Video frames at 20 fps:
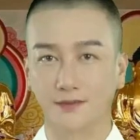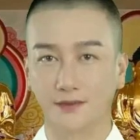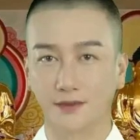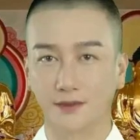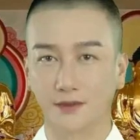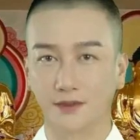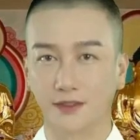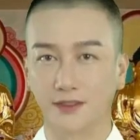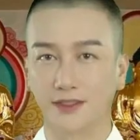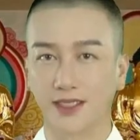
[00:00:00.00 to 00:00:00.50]
佛
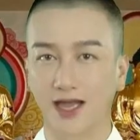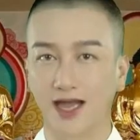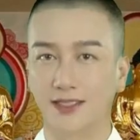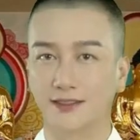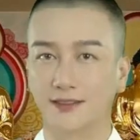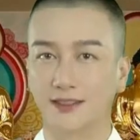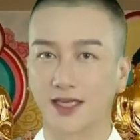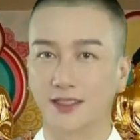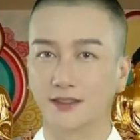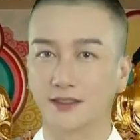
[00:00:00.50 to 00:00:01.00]
陀的大
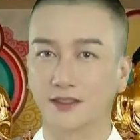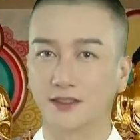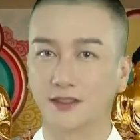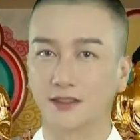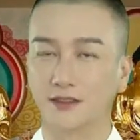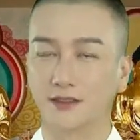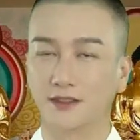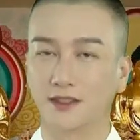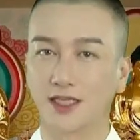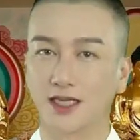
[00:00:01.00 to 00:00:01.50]
恩大德，
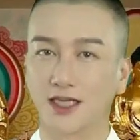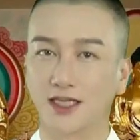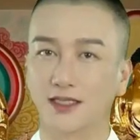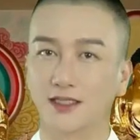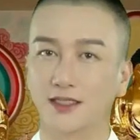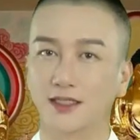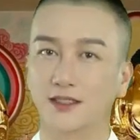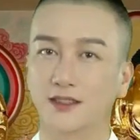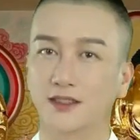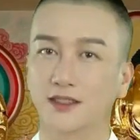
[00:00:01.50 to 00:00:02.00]

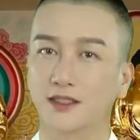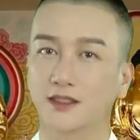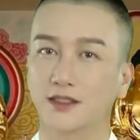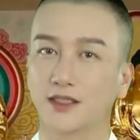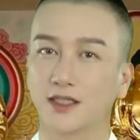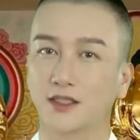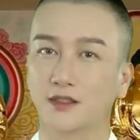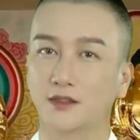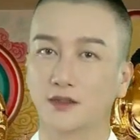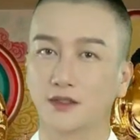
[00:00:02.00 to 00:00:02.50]
心情
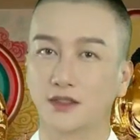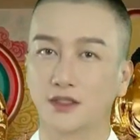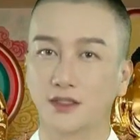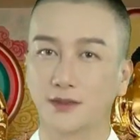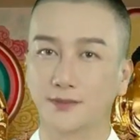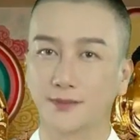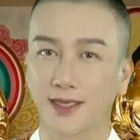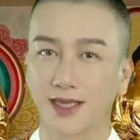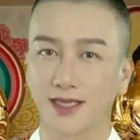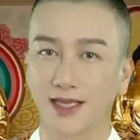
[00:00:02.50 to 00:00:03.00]
可以说是
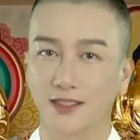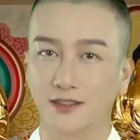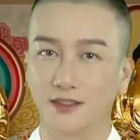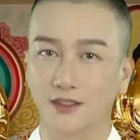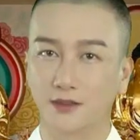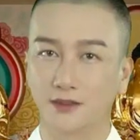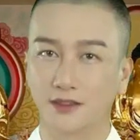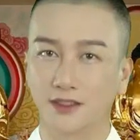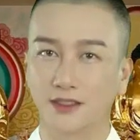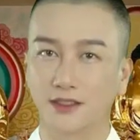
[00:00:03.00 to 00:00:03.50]
百感
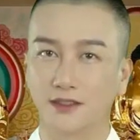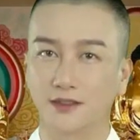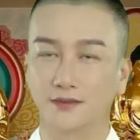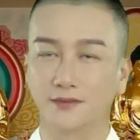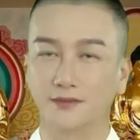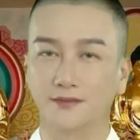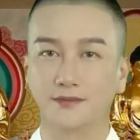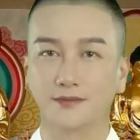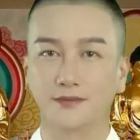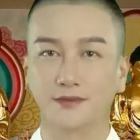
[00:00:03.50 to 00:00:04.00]
交集。
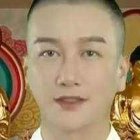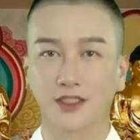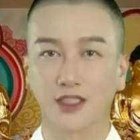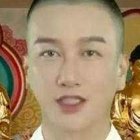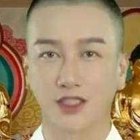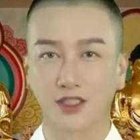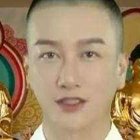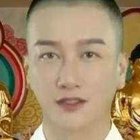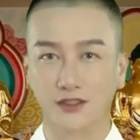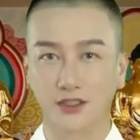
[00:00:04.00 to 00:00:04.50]

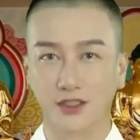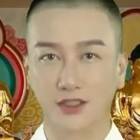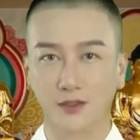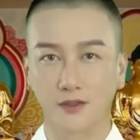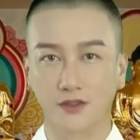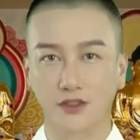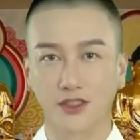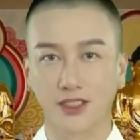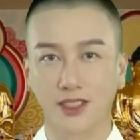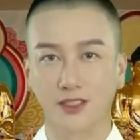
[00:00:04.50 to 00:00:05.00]
他流
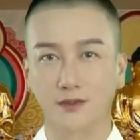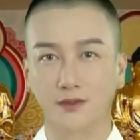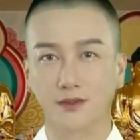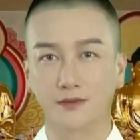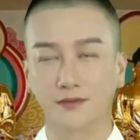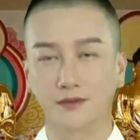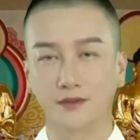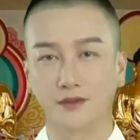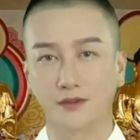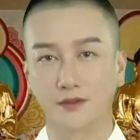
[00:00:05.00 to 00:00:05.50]
着泪对
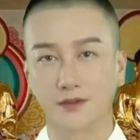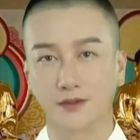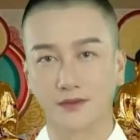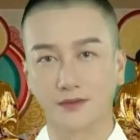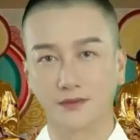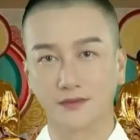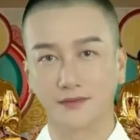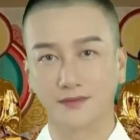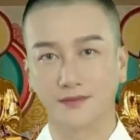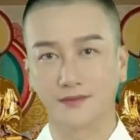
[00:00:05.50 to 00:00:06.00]
佛说，
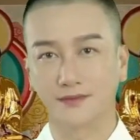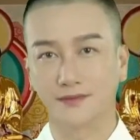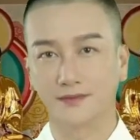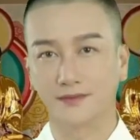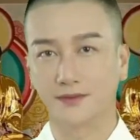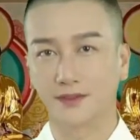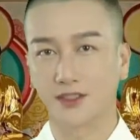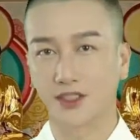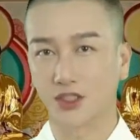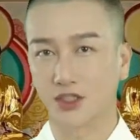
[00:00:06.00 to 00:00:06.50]

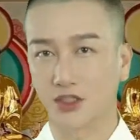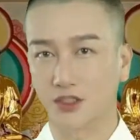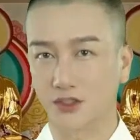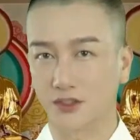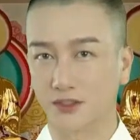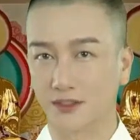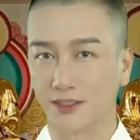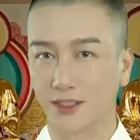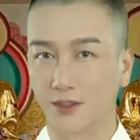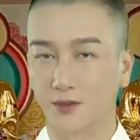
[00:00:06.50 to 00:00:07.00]

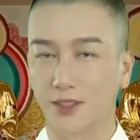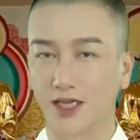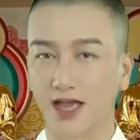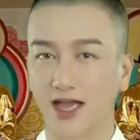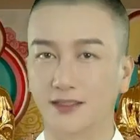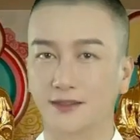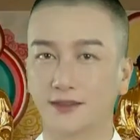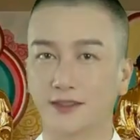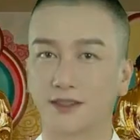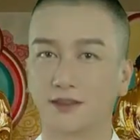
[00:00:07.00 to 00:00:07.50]
说想我
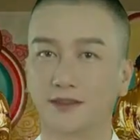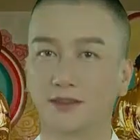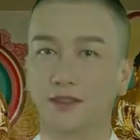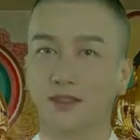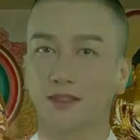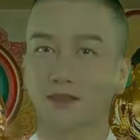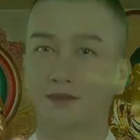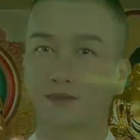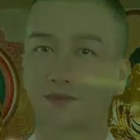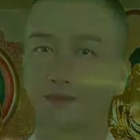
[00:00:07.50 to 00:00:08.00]
阿难呐、啊，